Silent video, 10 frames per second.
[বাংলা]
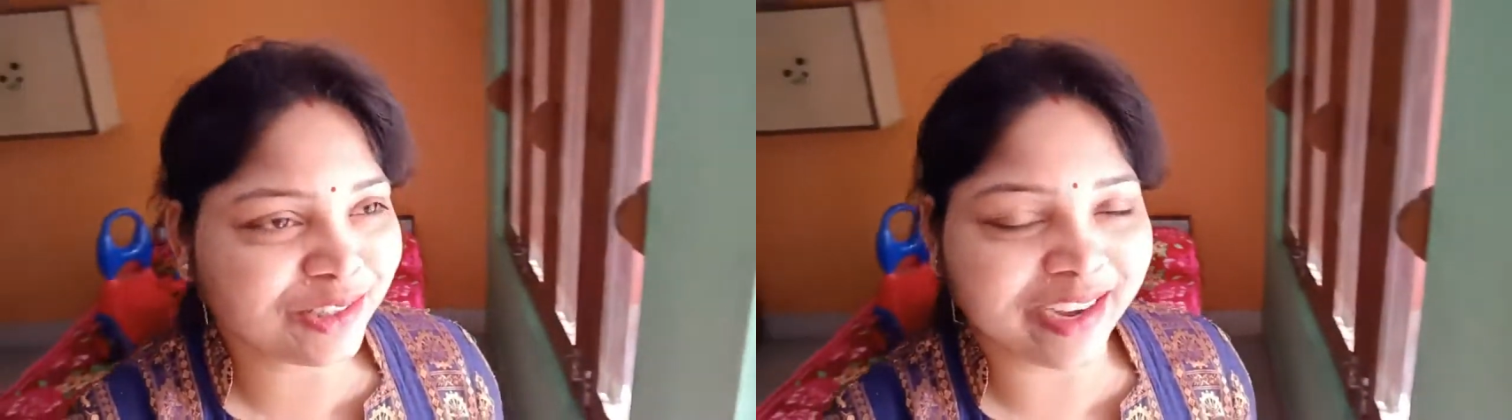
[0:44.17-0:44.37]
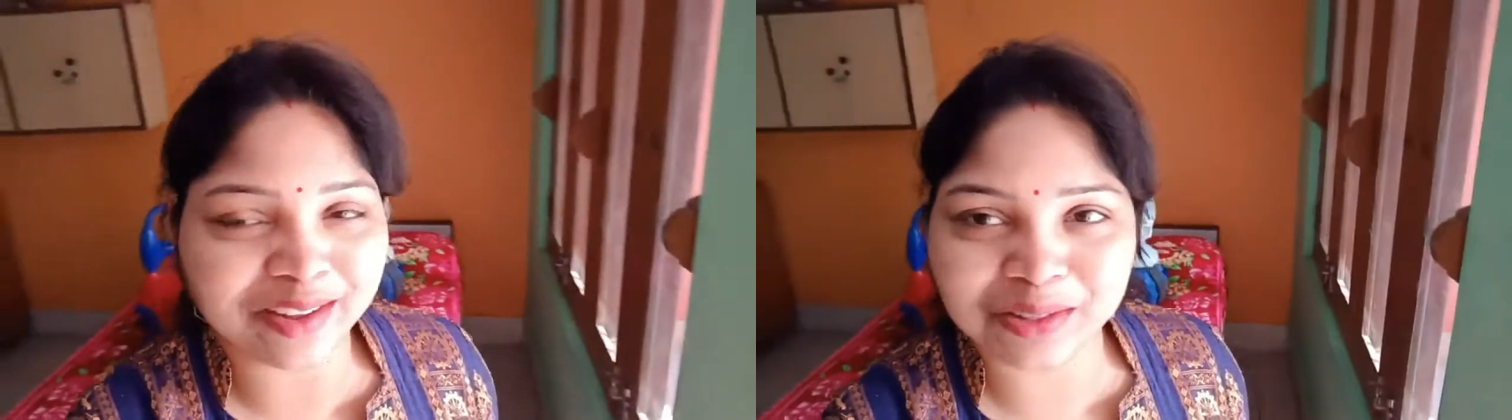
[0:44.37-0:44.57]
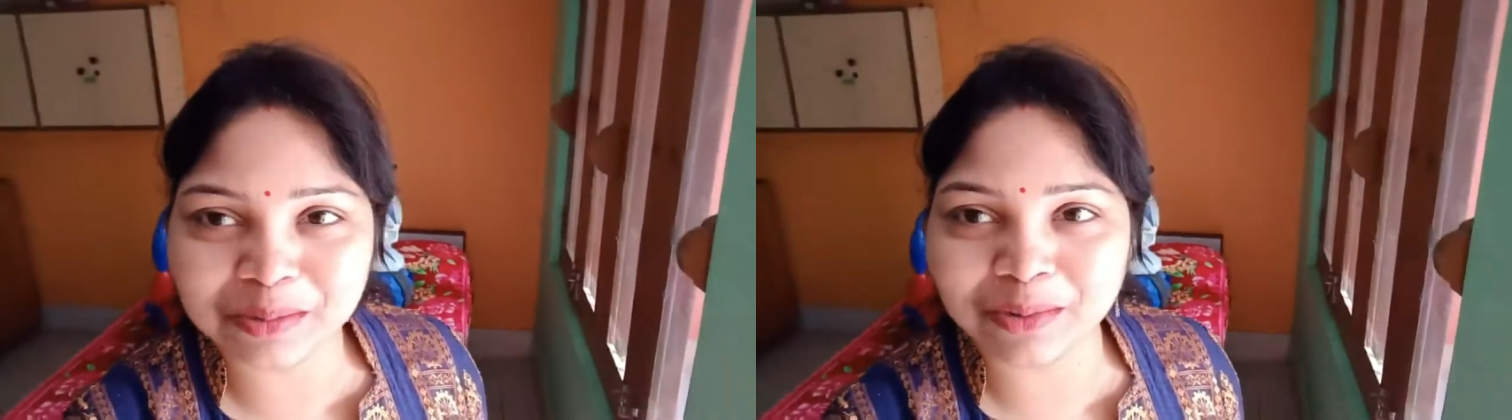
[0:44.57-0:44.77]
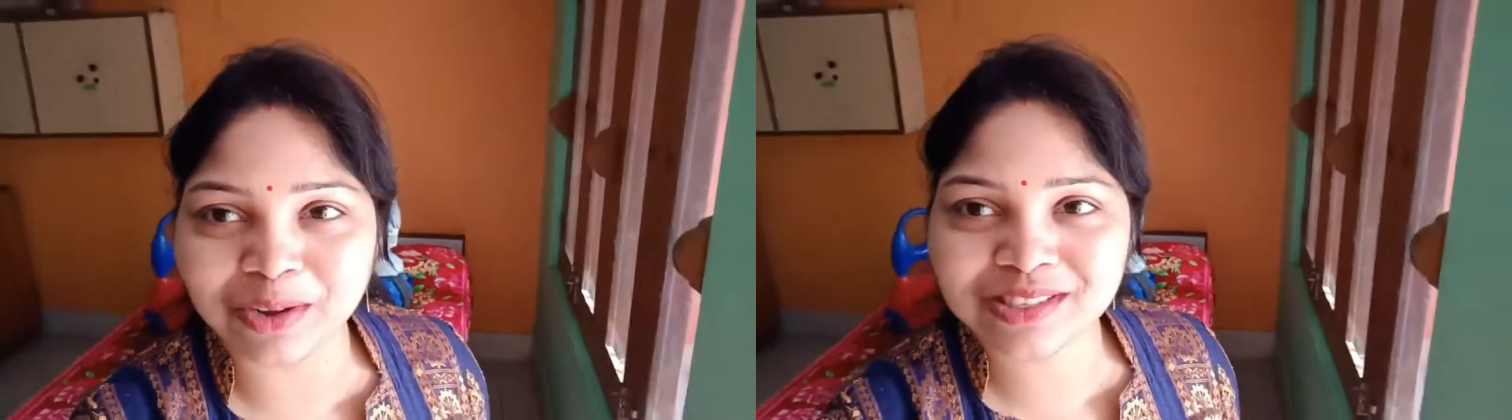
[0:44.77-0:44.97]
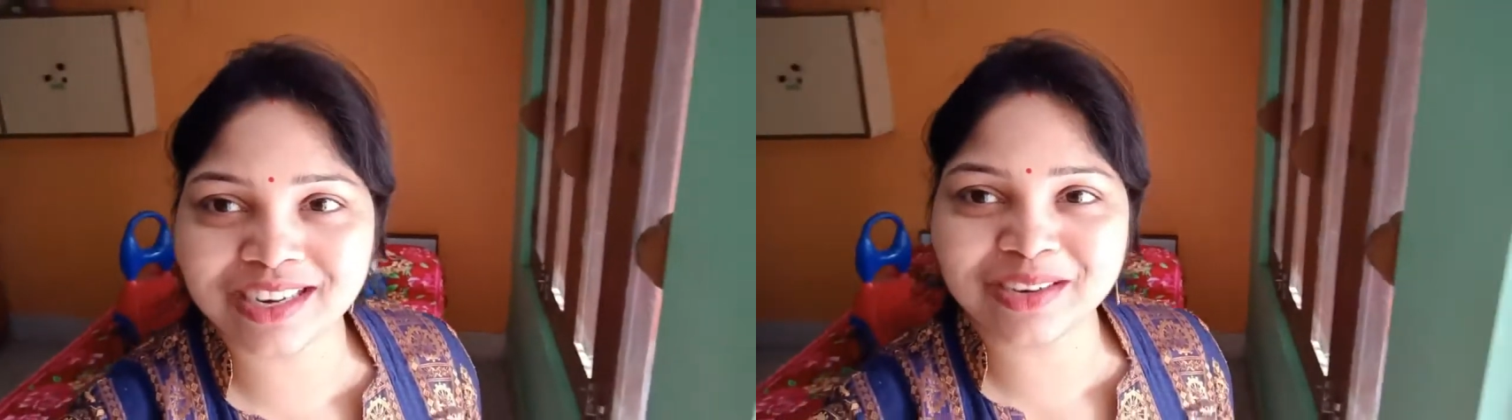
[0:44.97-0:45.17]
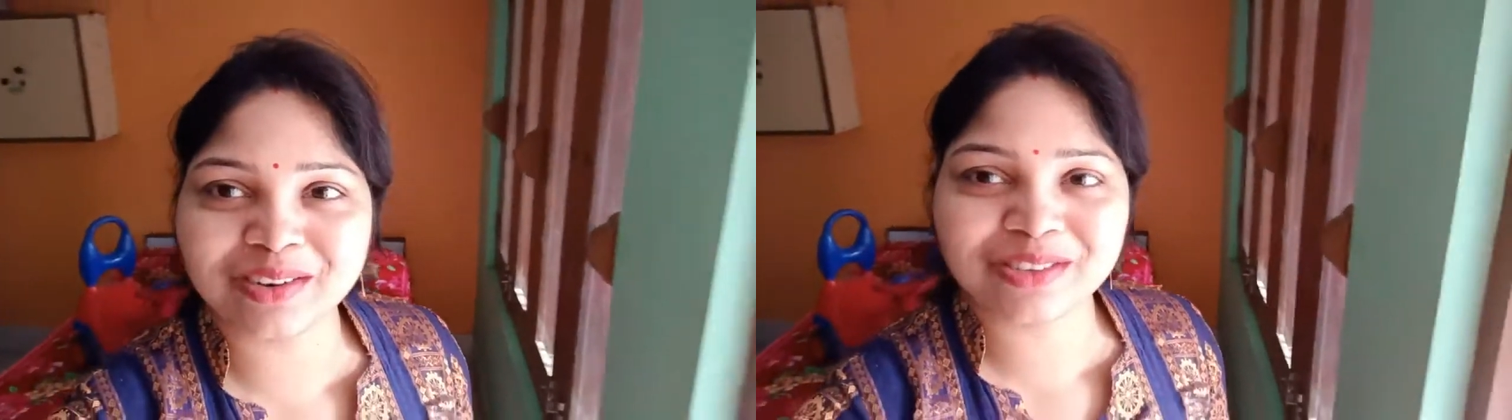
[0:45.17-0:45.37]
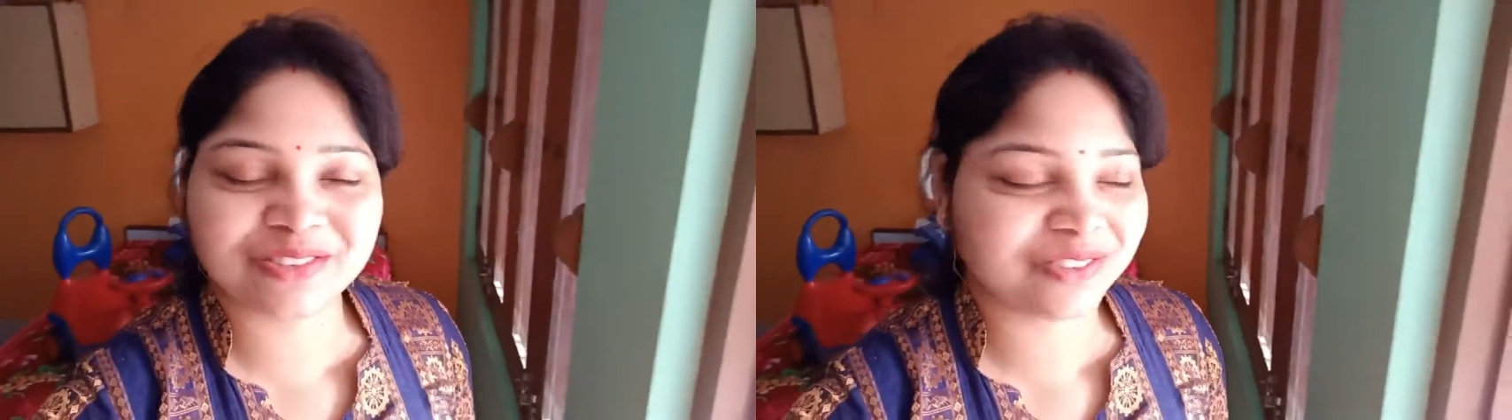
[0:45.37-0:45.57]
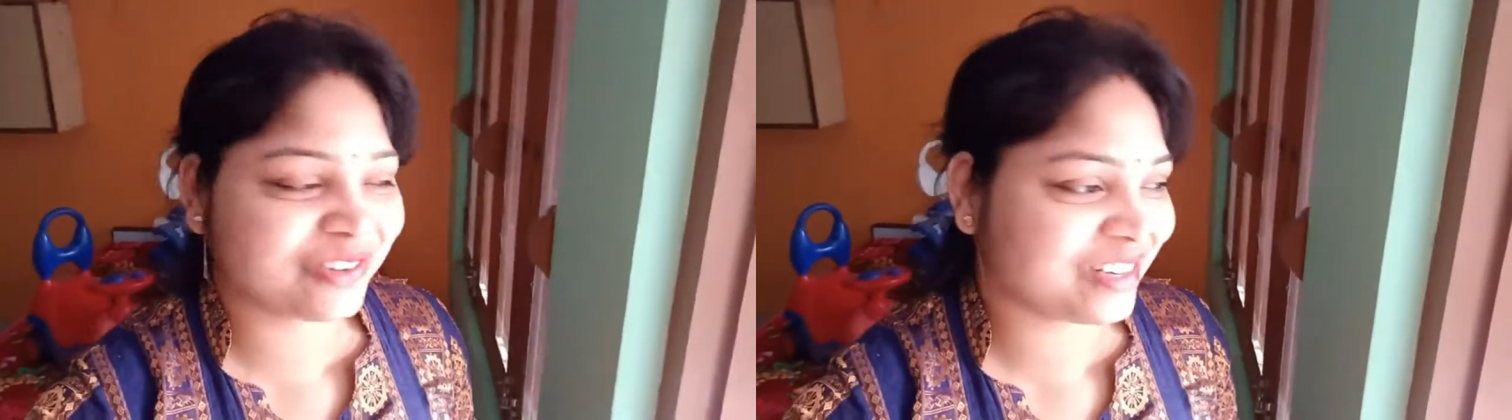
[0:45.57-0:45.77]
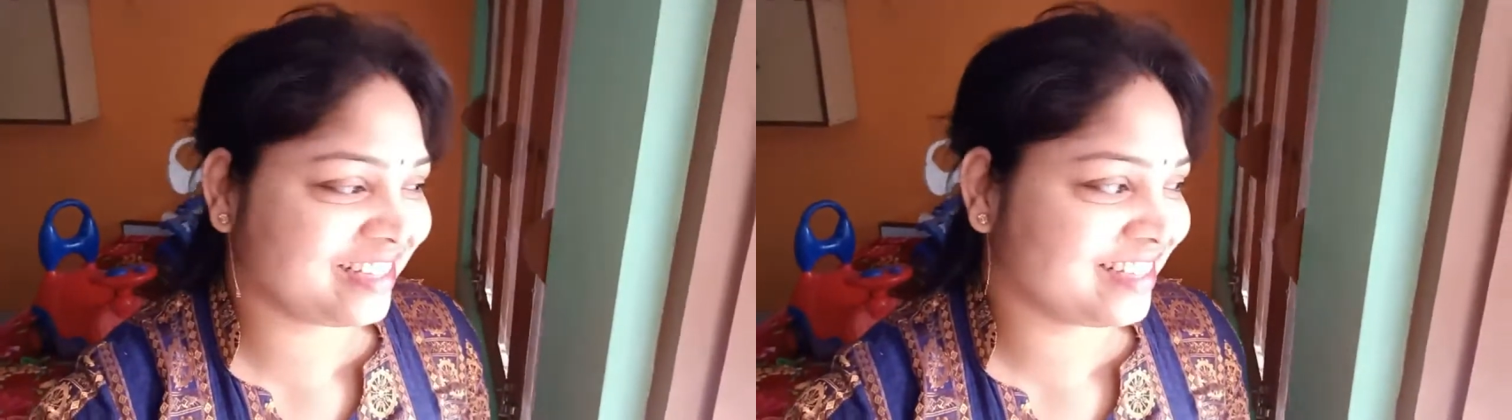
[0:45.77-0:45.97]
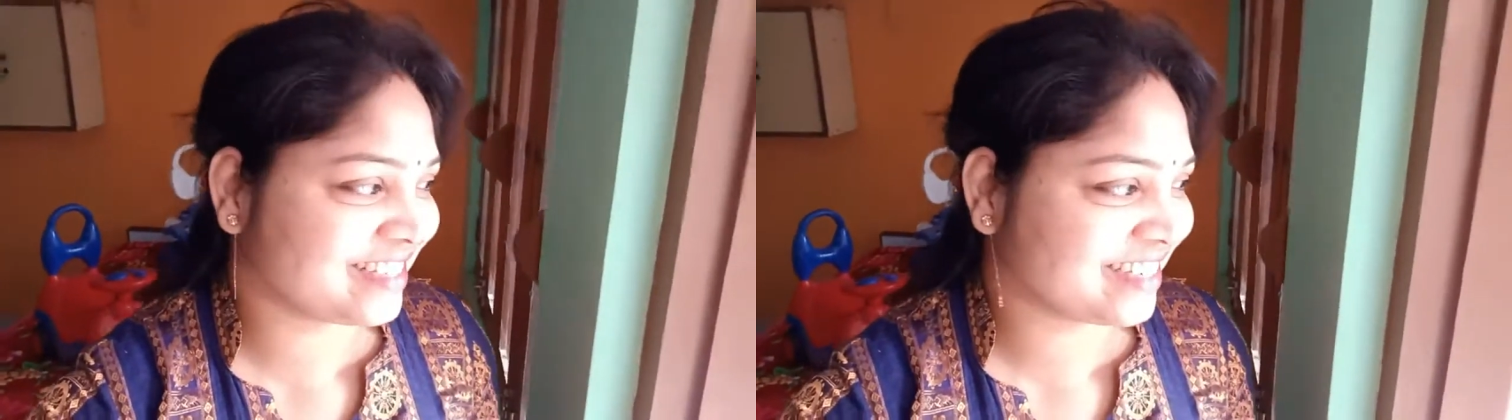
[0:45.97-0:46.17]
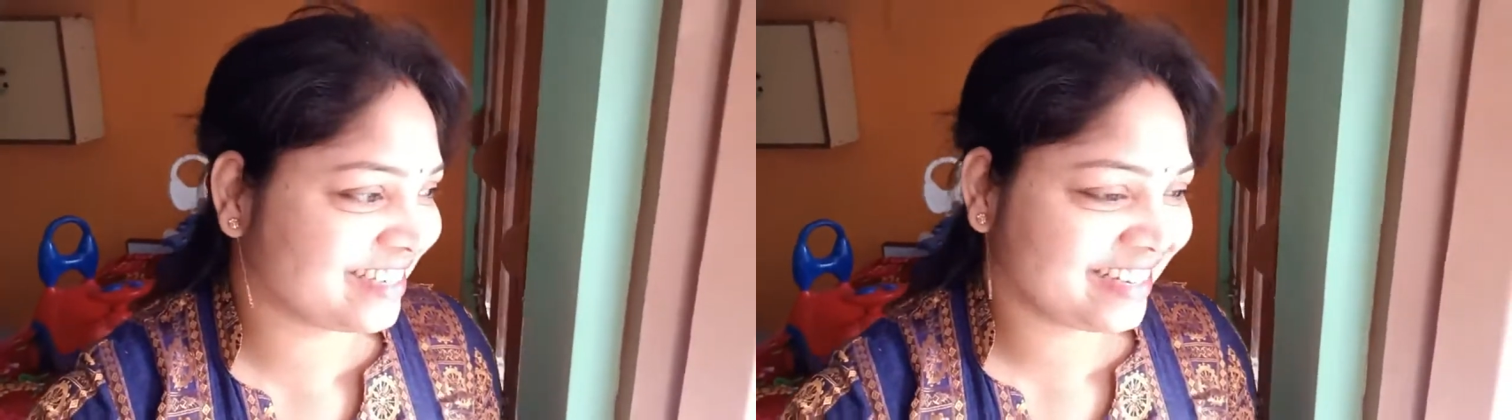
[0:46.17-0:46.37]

এখন থেকে ব্লগ স্টার্ট করা শুরু করে দিয়েছে